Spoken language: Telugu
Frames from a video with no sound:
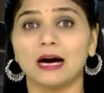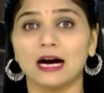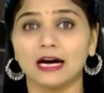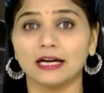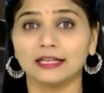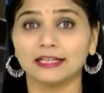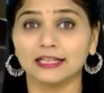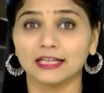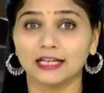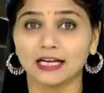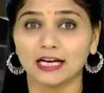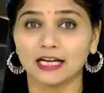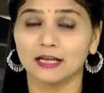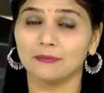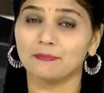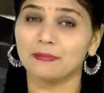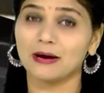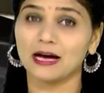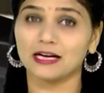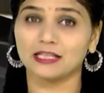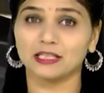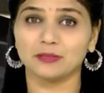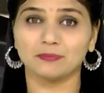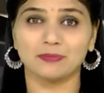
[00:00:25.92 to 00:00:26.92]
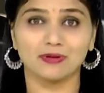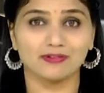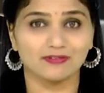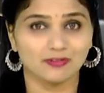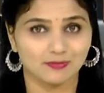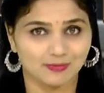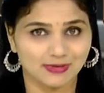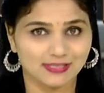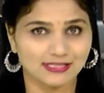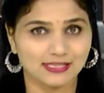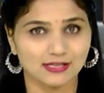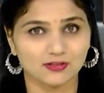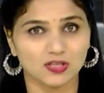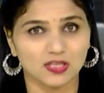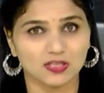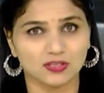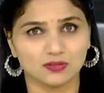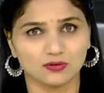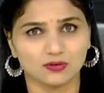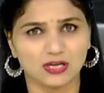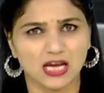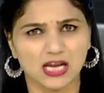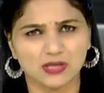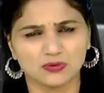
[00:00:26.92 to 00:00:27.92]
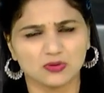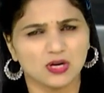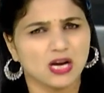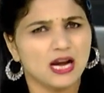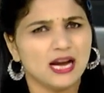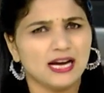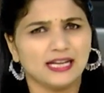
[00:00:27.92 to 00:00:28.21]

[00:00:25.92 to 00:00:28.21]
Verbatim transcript: బాహటంగానే పార్టీపై విమర్శలు చేస్తున్నారు